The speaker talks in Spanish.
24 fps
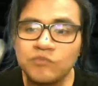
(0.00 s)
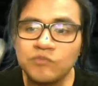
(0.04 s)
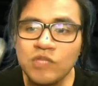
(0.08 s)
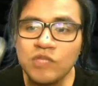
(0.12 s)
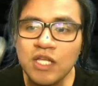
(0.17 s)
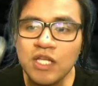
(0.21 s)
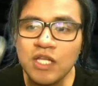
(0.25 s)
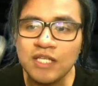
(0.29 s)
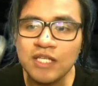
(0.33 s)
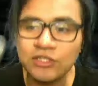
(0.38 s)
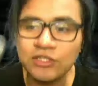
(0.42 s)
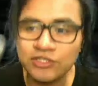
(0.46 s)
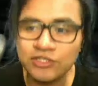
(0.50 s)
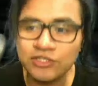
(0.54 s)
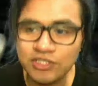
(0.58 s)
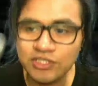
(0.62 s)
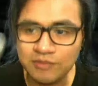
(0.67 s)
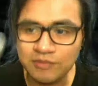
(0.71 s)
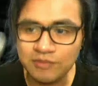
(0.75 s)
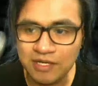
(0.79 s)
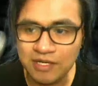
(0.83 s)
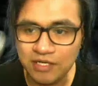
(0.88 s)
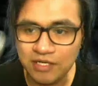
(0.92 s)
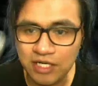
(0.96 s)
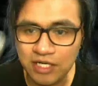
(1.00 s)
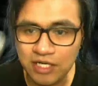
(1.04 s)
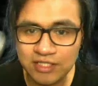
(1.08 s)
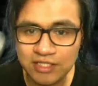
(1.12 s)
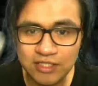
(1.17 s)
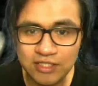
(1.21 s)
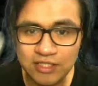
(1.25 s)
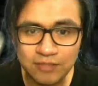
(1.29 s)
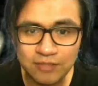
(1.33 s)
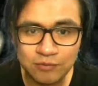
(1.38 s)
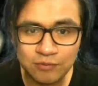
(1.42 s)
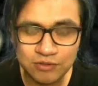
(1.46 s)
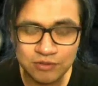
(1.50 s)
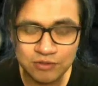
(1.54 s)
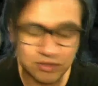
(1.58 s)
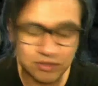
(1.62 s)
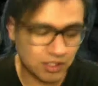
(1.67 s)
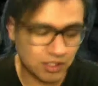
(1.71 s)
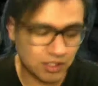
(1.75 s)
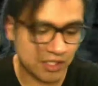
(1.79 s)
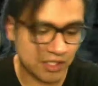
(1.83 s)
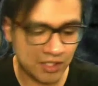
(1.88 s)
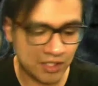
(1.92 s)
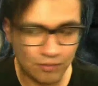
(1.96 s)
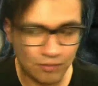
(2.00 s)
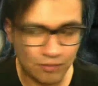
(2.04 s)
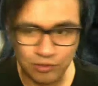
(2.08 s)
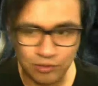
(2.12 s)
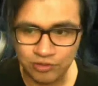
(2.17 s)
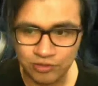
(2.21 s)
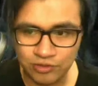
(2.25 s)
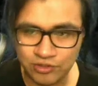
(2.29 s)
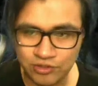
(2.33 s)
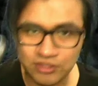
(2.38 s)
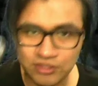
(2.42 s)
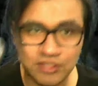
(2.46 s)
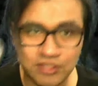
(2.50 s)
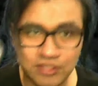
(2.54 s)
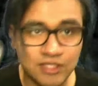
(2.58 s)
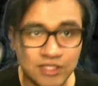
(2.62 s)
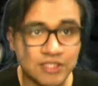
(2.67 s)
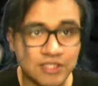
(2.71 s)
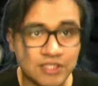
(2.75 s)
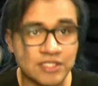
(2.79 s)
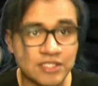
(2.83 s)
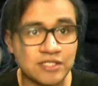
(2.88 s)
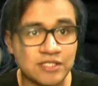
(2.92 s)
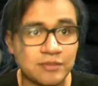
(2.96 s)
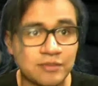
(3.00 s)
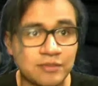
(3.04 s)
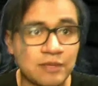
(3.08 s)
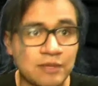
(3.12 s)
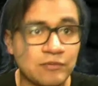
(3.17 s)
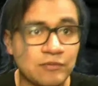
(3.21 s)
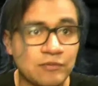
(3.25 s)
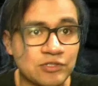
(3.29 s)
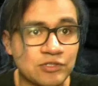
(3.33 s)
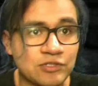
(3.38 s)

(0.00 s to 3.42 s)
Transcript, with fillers: Entonces bien, aquí pues, eh, bueno, aquí este se ve pues